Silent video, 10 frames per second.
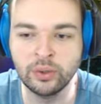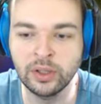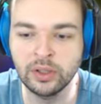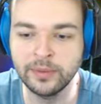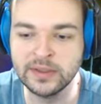
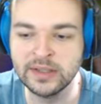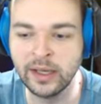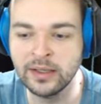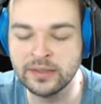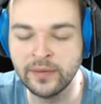Ona da bir
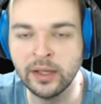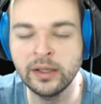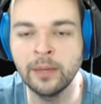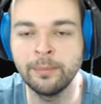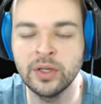silence falan
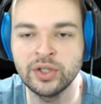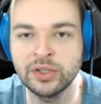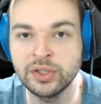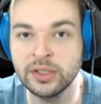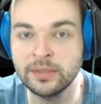yapmaya
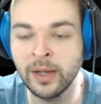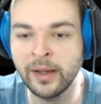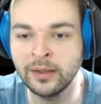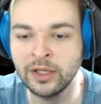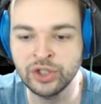çalışırız.
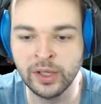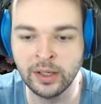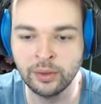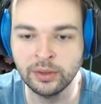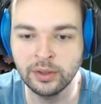Bayağı da işe
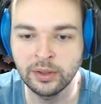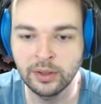yarar o.